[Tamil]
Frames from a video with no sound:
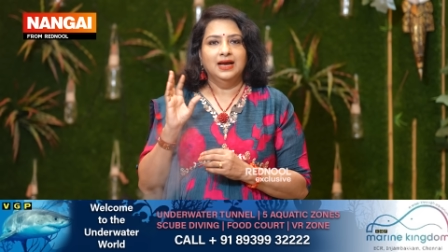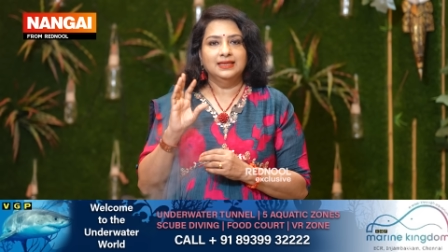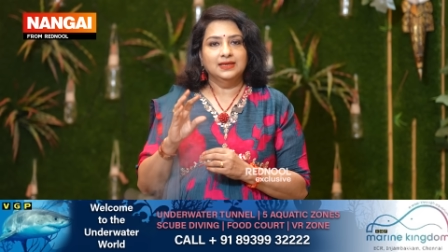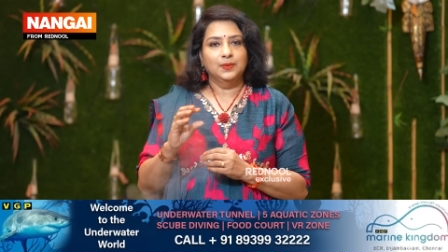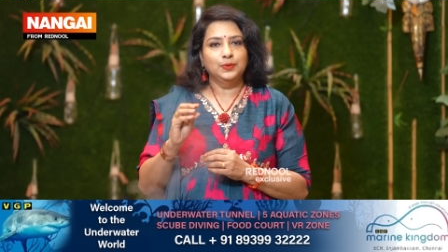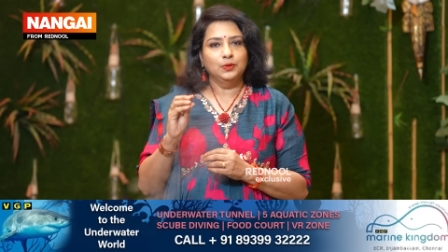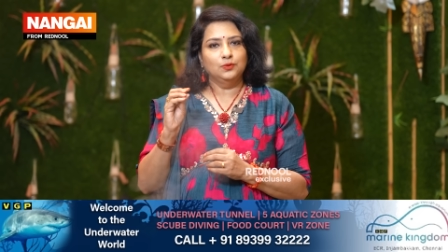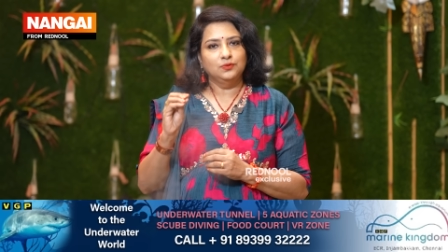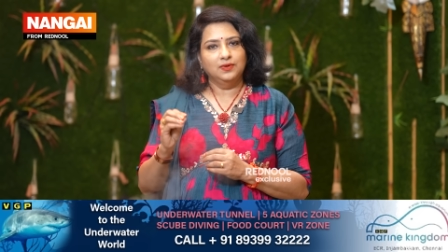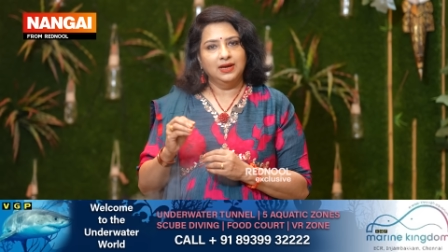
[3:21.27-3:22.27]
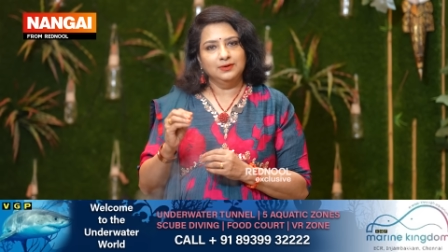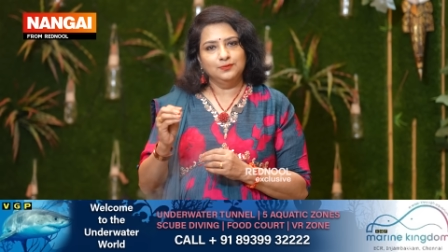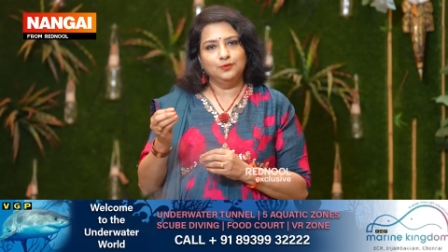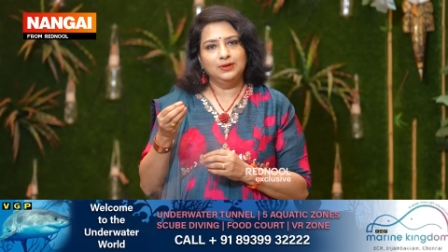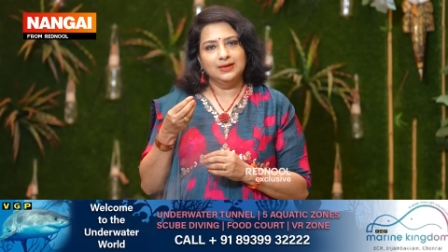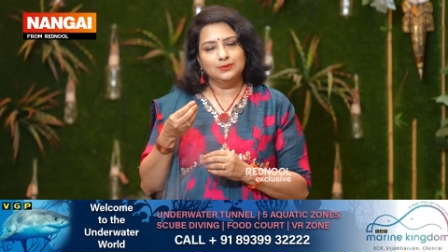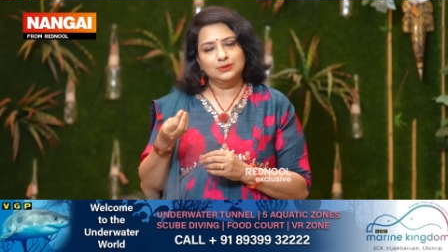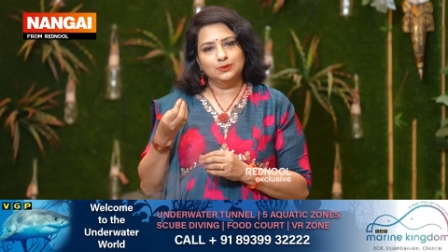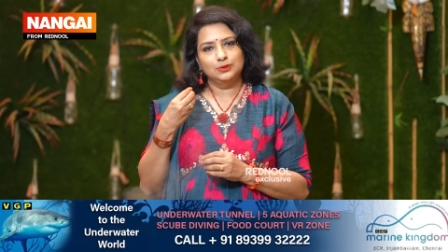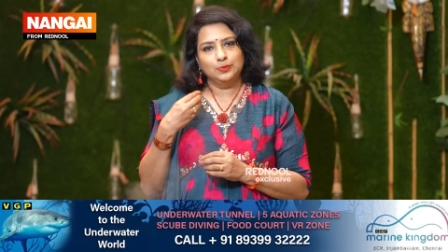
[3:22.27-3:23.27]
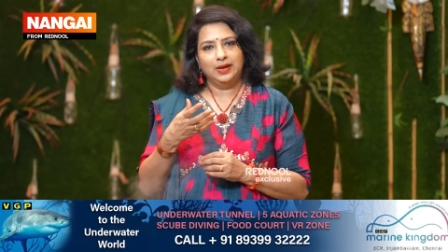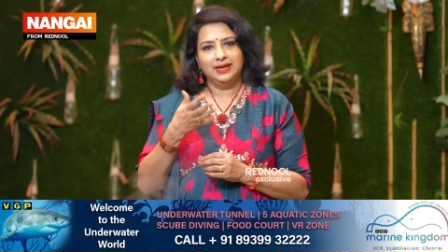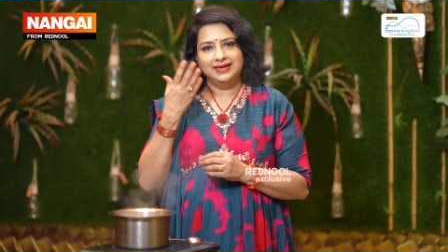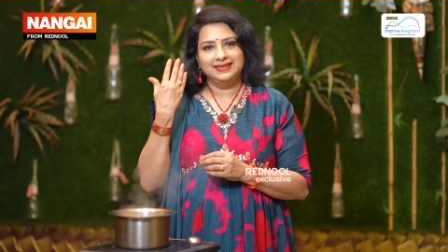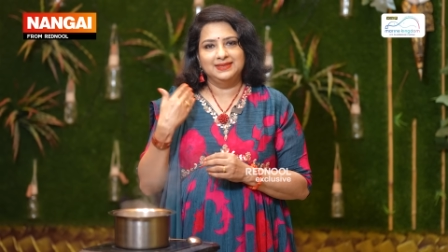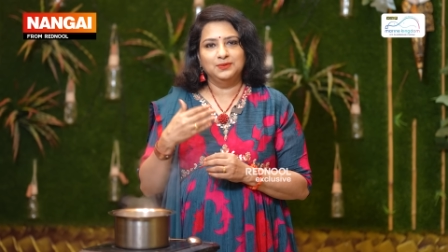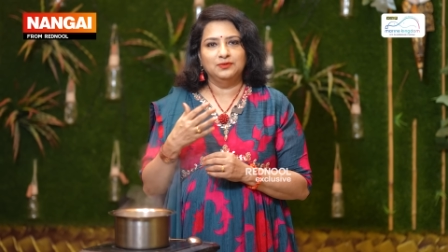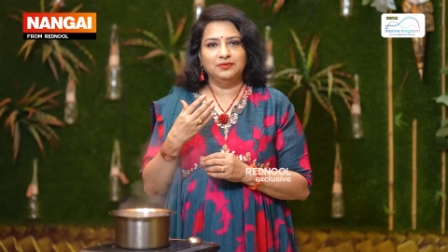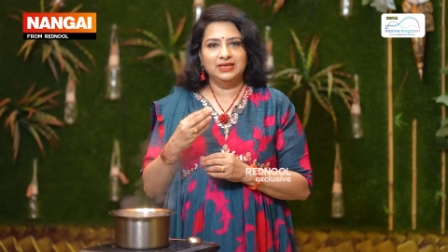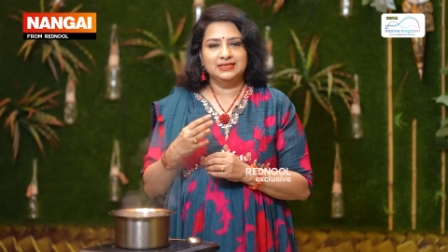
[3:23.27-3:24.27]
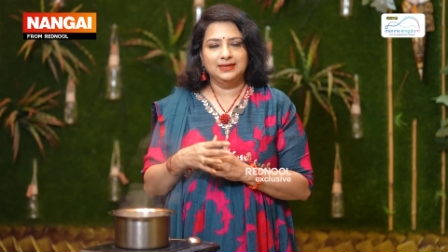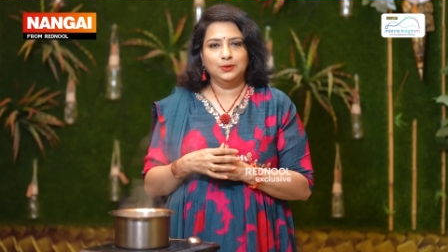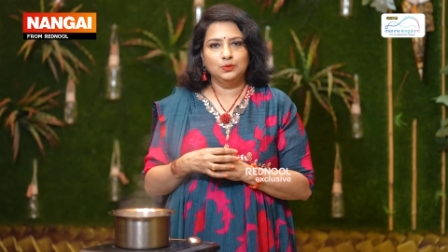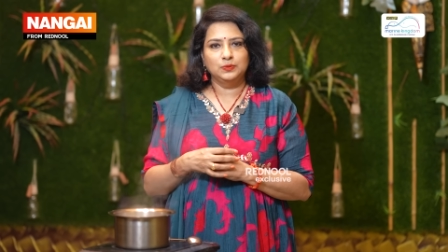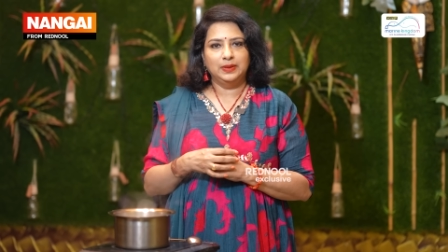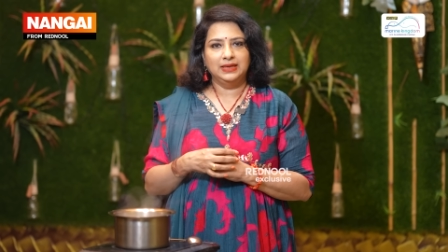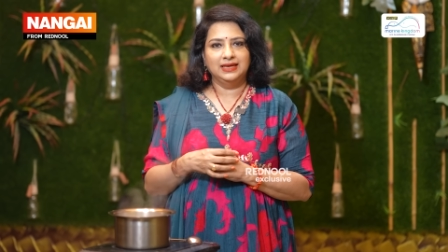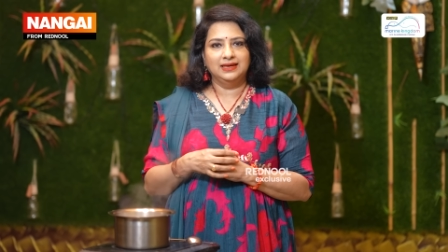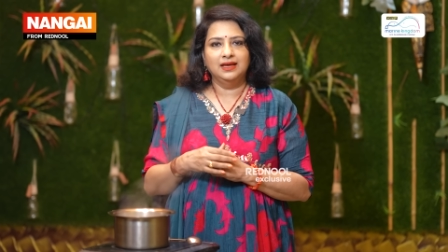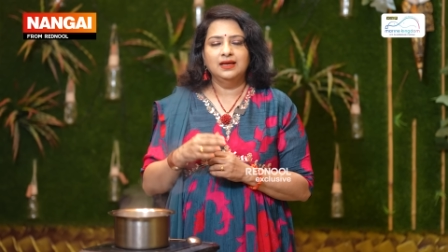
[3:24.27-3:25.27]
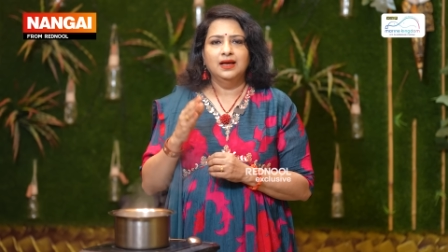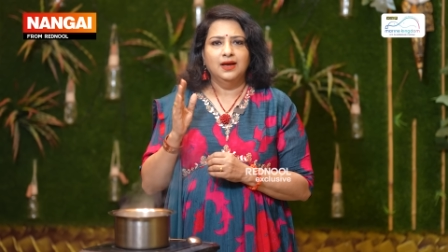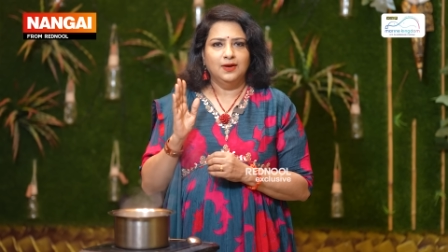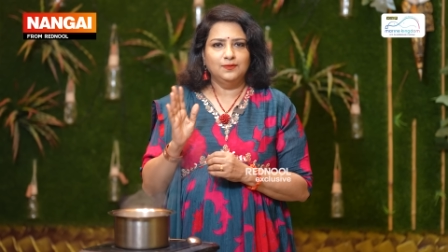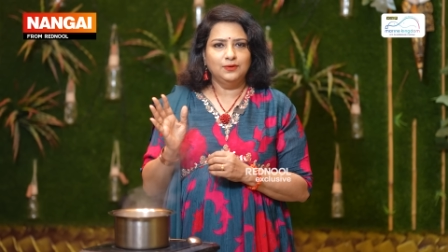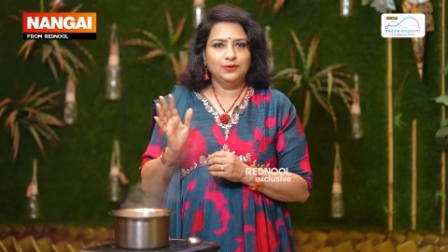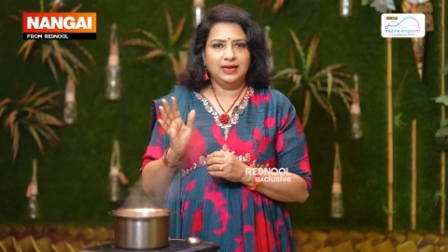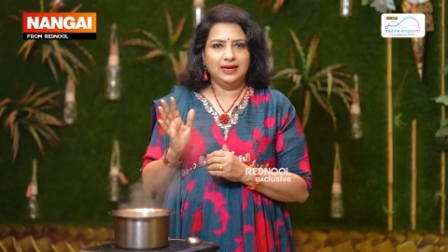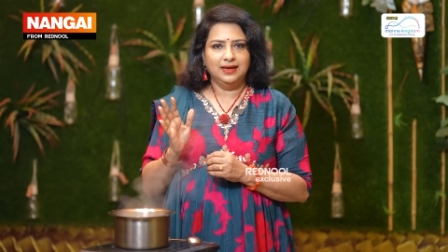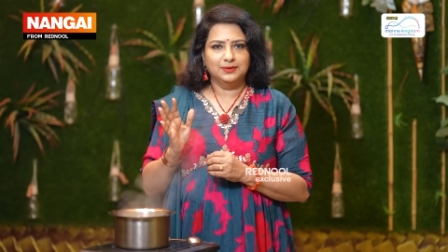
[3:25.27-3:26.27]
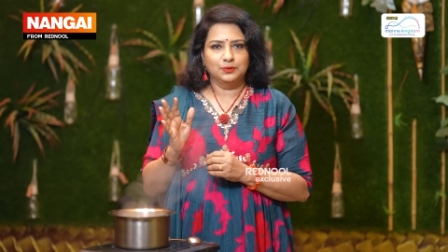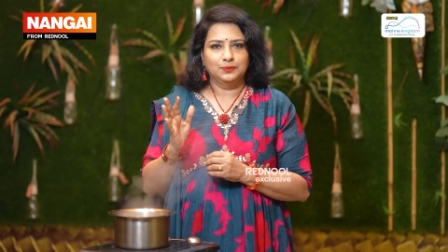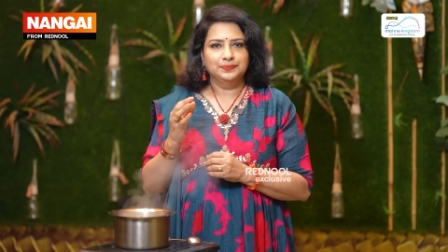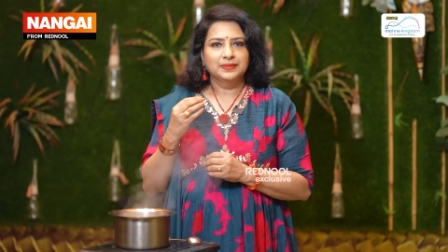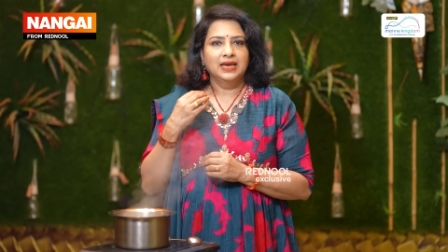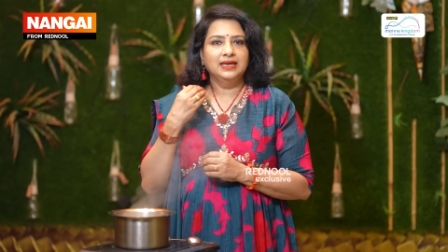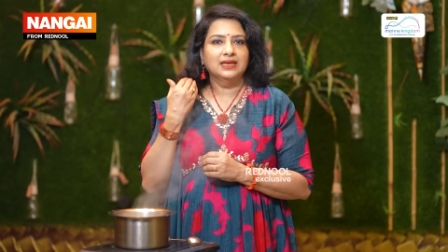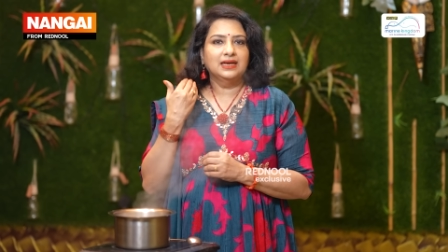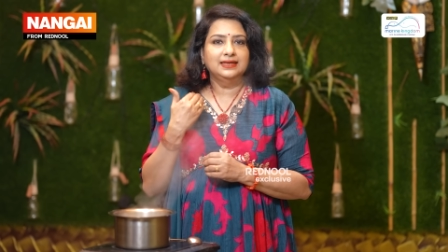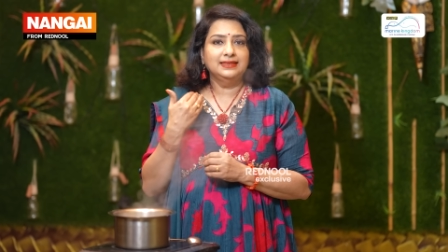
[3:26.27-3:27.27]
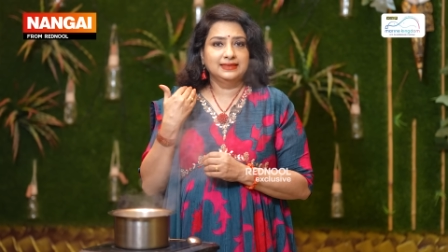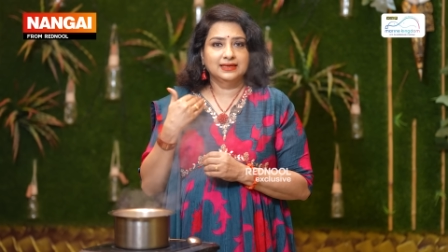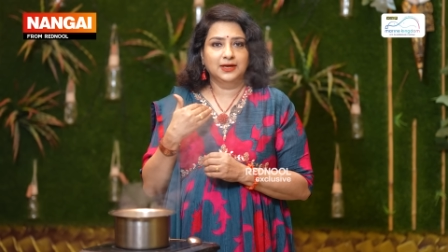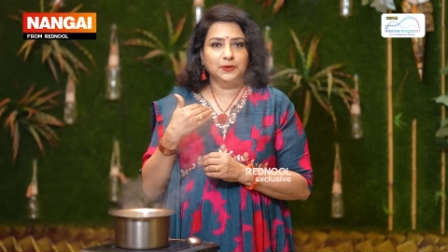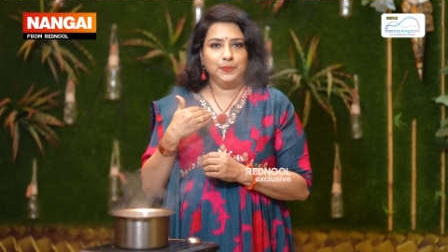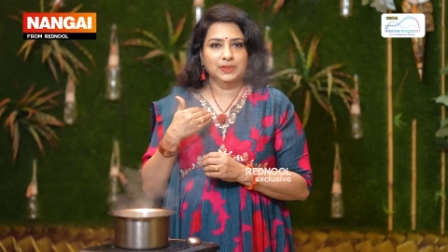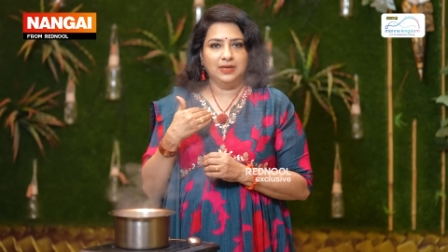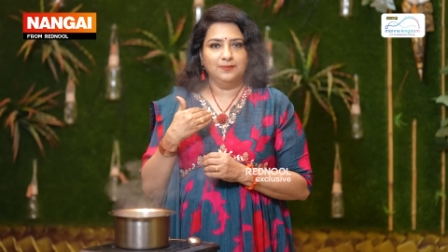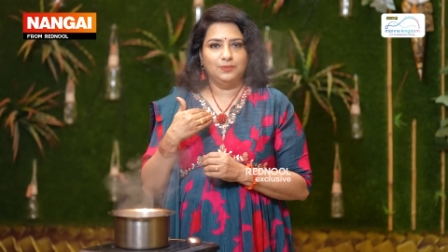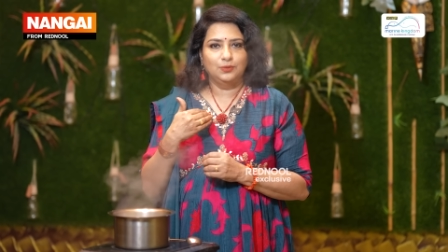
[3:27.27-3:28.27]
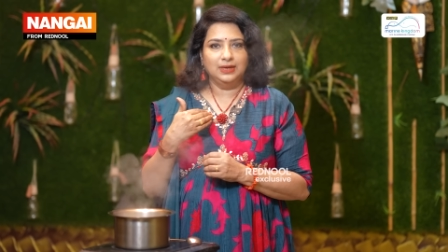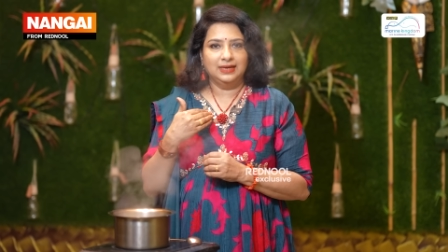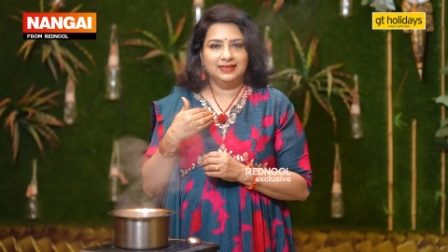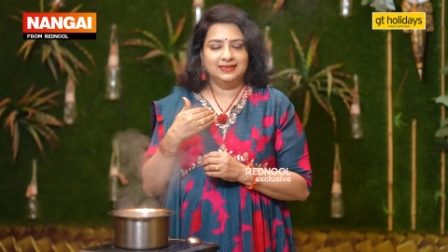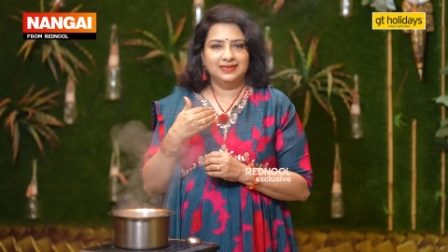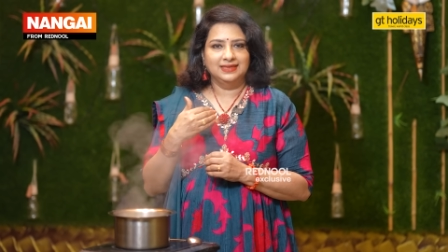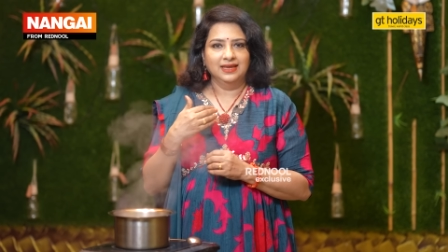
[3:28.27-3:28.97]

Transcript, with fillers: அதுக்கப்புறம் ஒரு வாரம் ஃபுல்லாக கொஞ்சம் கொஞ்சமாக எடுத்து உங்கள் ஃபேஸில் யூஸ் பண்ணிங்கன்னா அவ்வளோ நல்லாயிருக்கும் ஏன்னா கழுத்து கருப்புக்கு அவ்வளோ நல்லது